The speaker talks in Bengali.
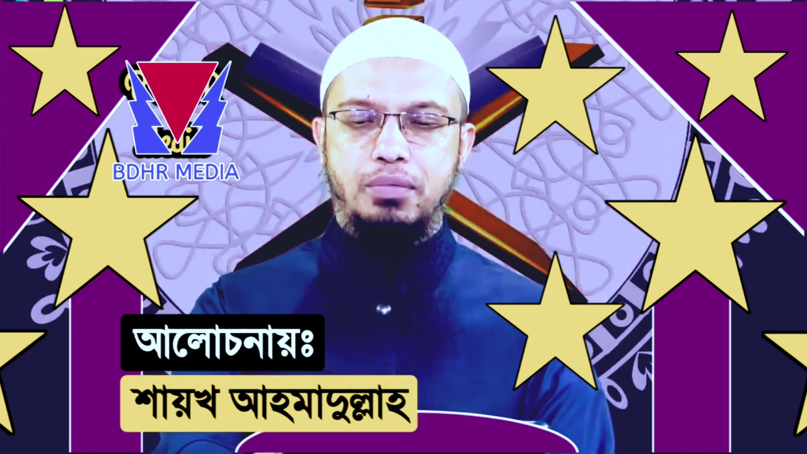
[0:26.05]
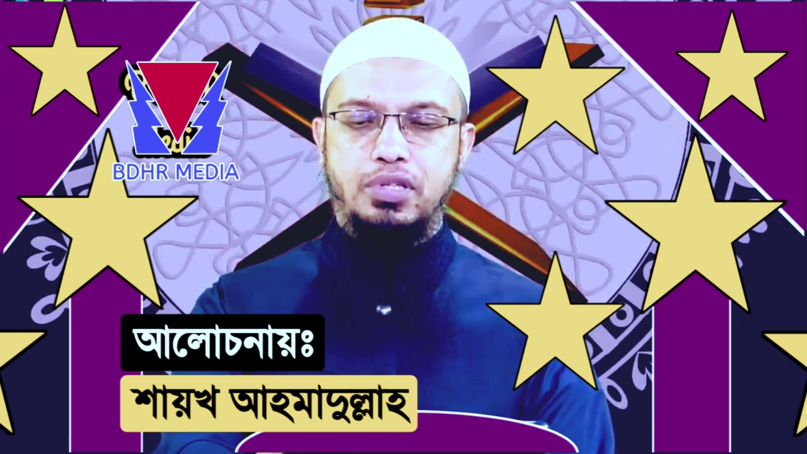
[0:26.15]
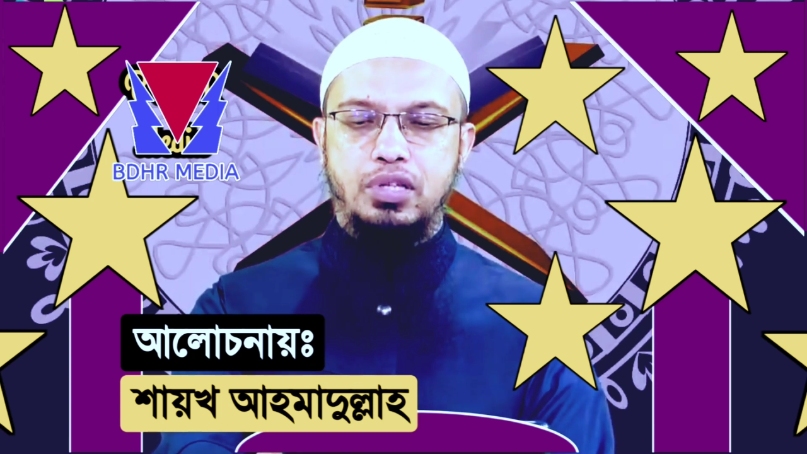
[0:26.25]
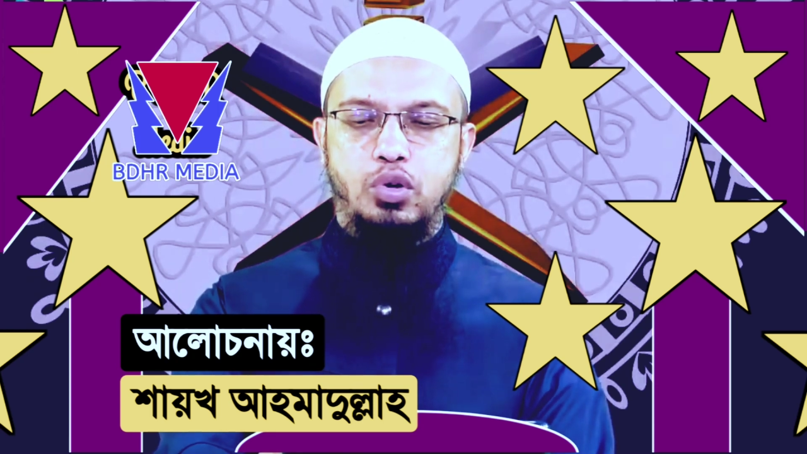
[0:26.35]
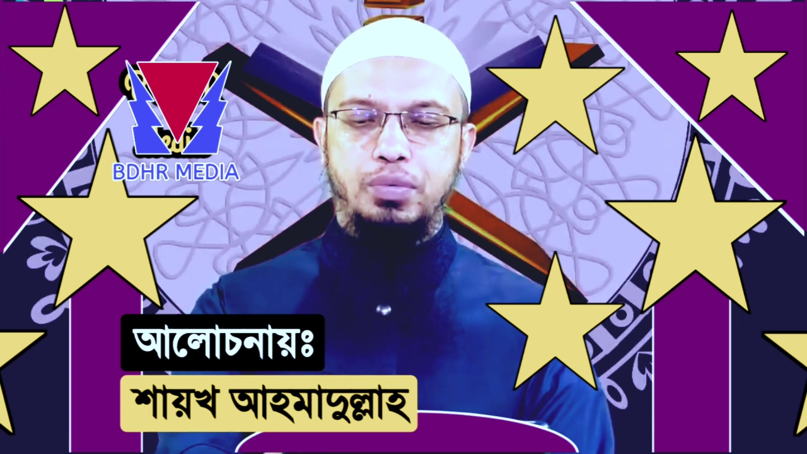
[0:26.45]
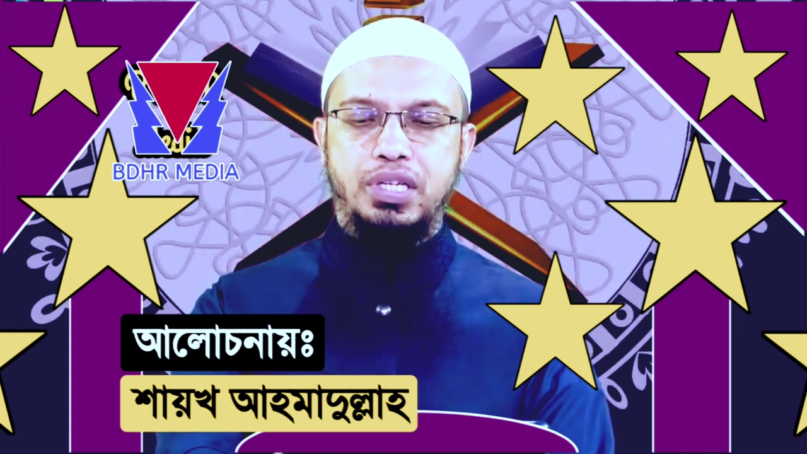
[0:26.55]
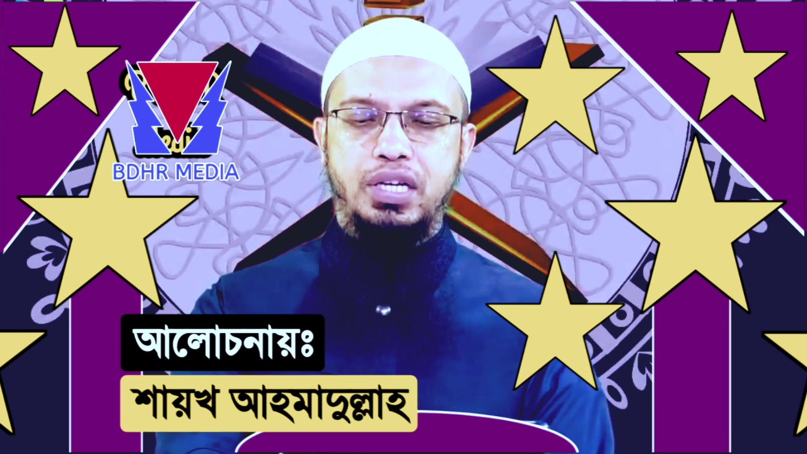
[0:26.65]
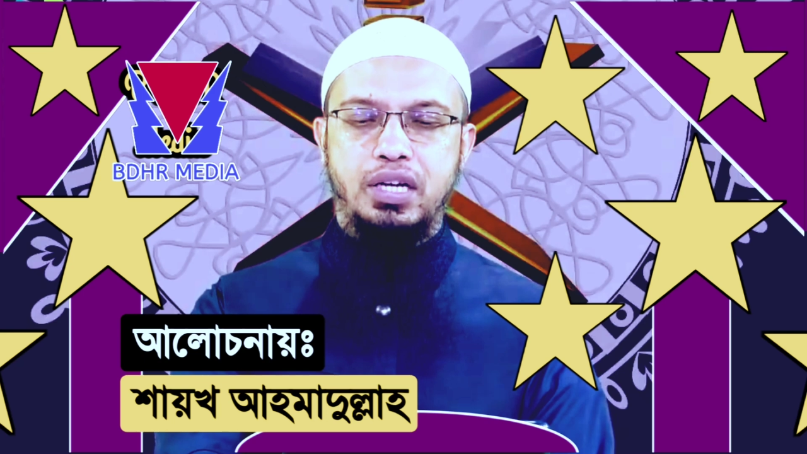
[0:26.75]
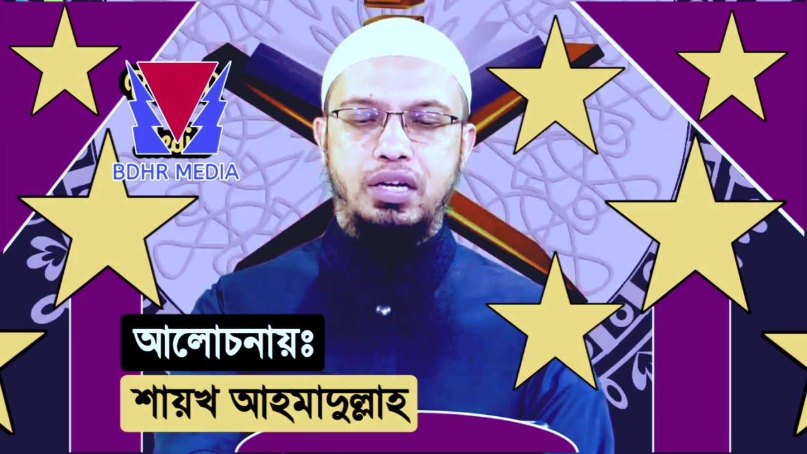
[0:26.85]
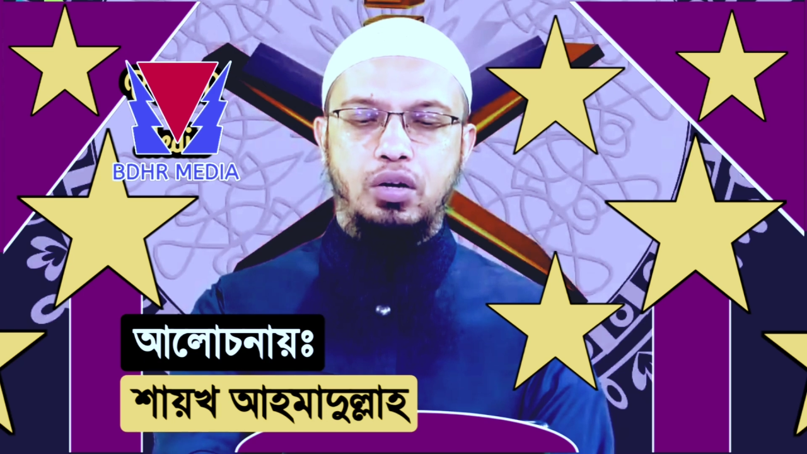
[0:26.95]
মসজিদ
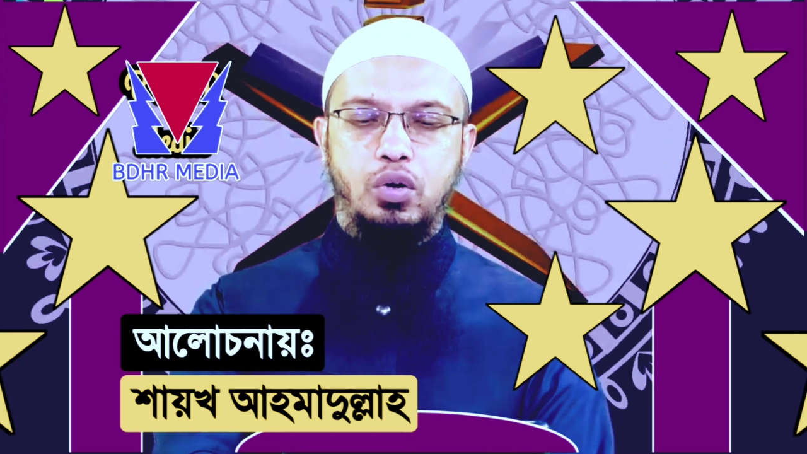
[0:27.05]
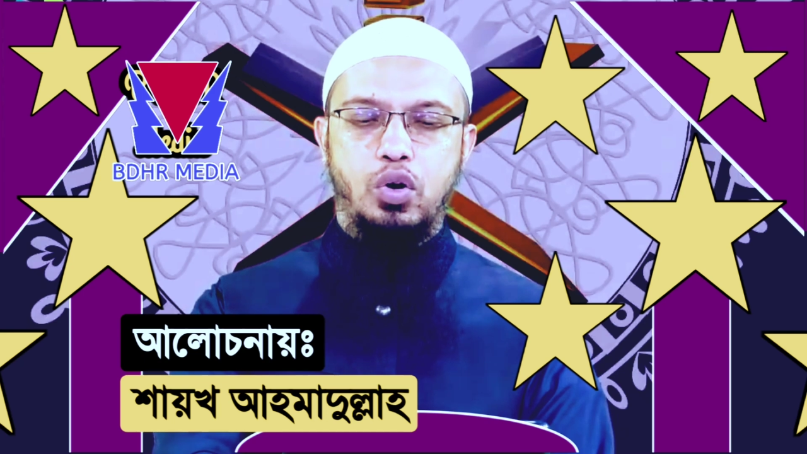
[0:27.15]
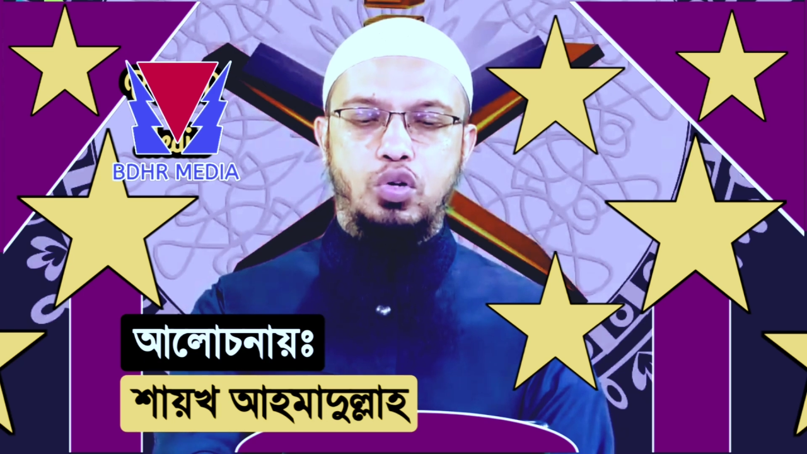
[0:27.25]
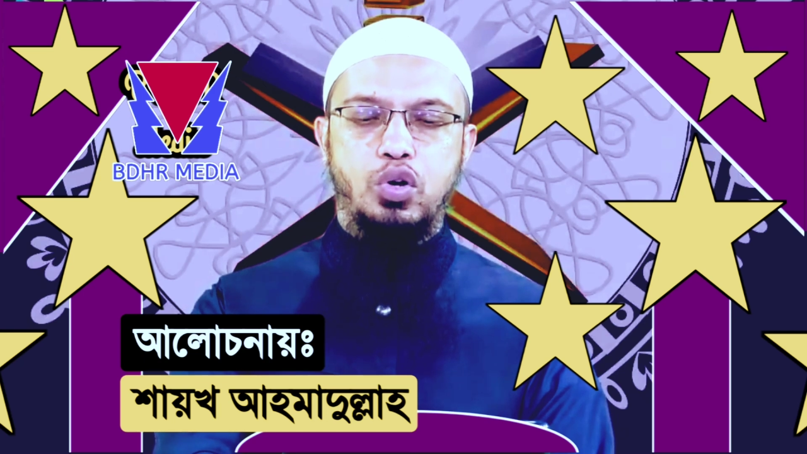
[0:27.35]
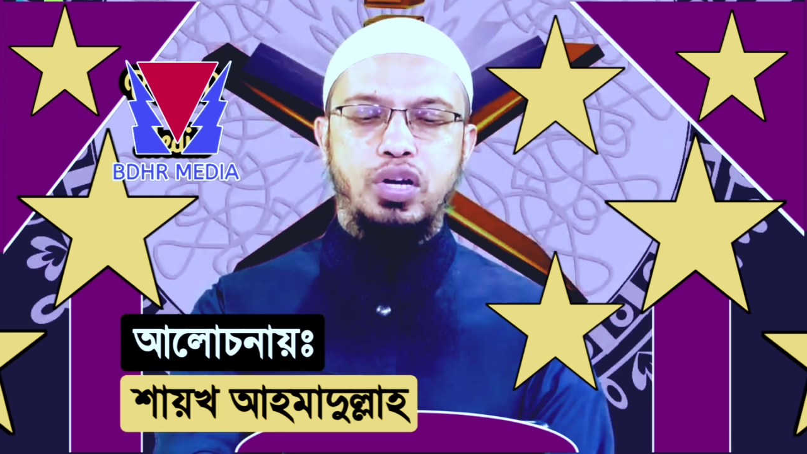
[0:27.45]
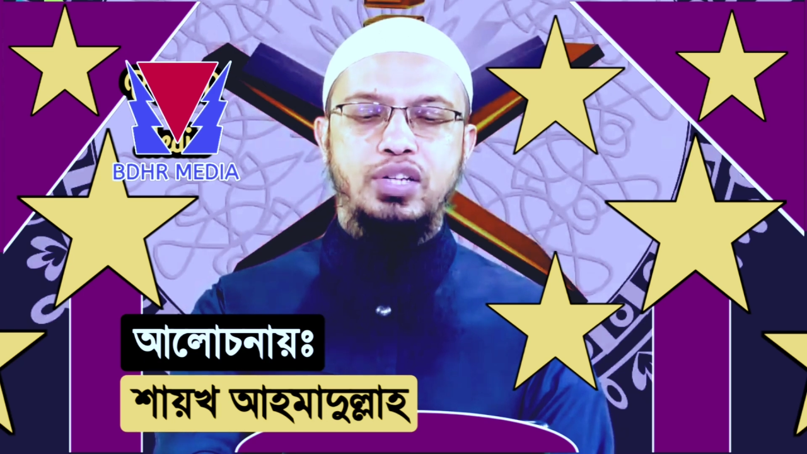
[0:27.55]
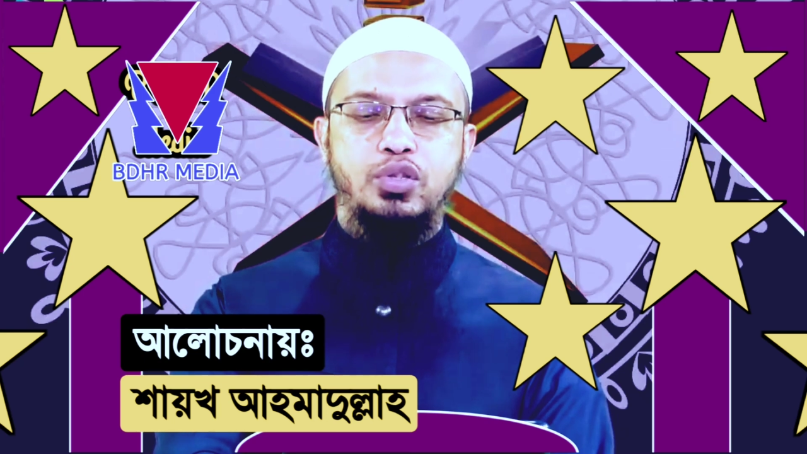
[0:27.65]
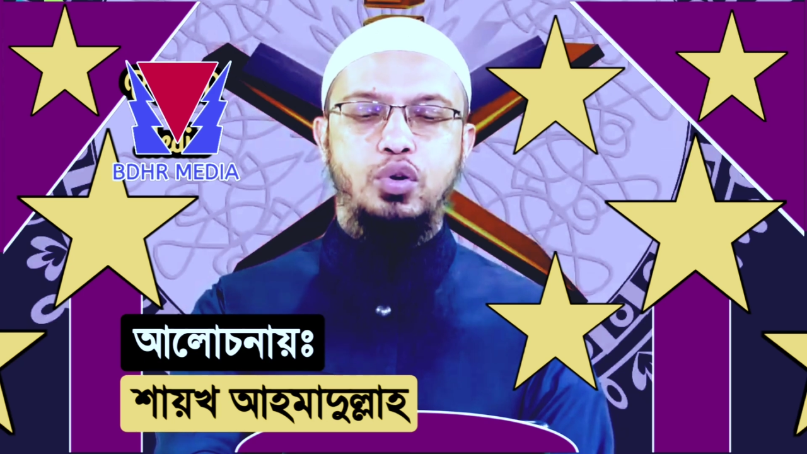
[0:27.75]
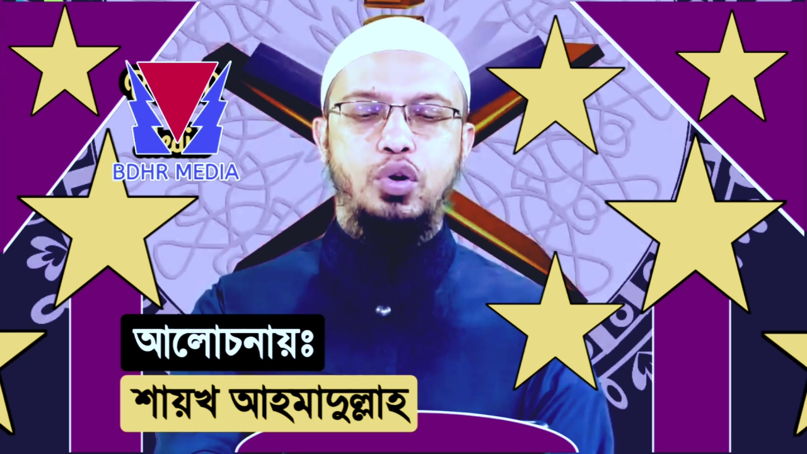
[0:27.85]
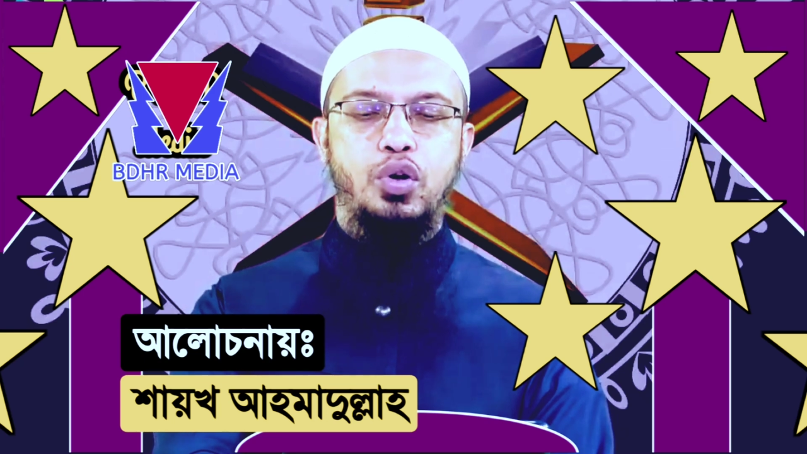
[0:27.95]
কমিটি
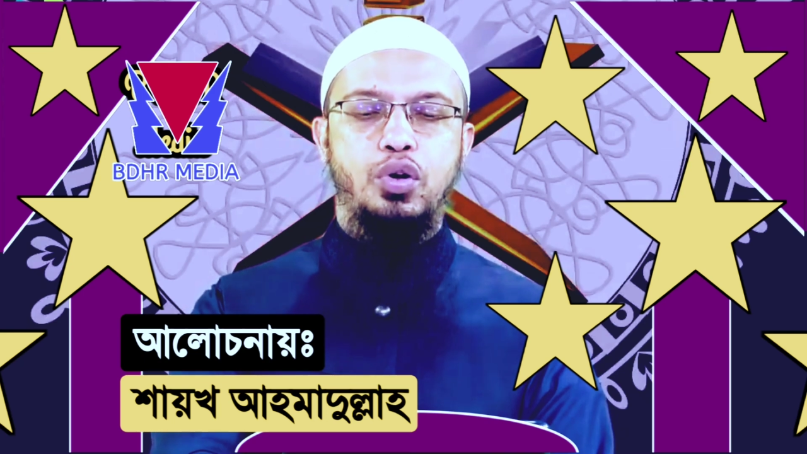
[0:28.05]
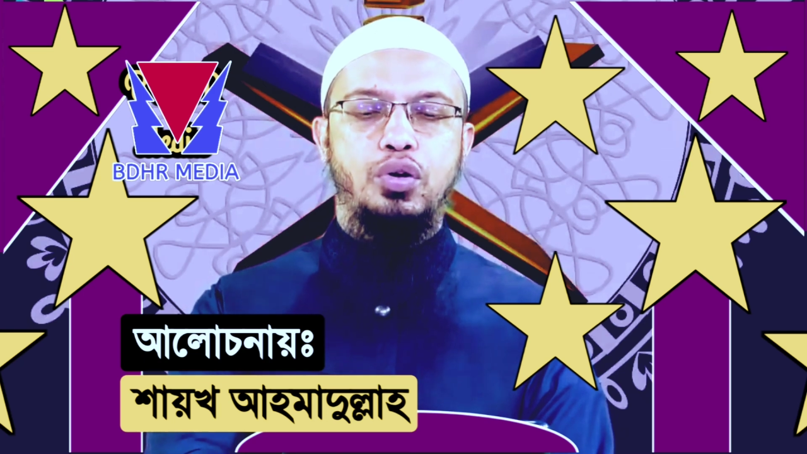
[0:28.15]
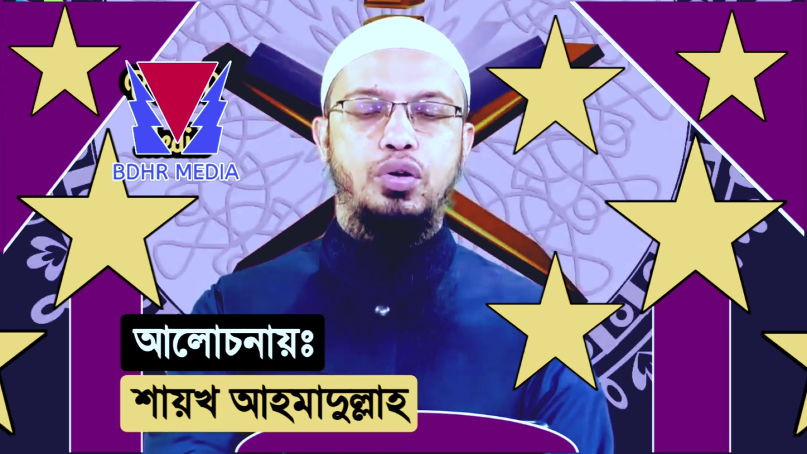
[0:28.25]
গঠনের জন্য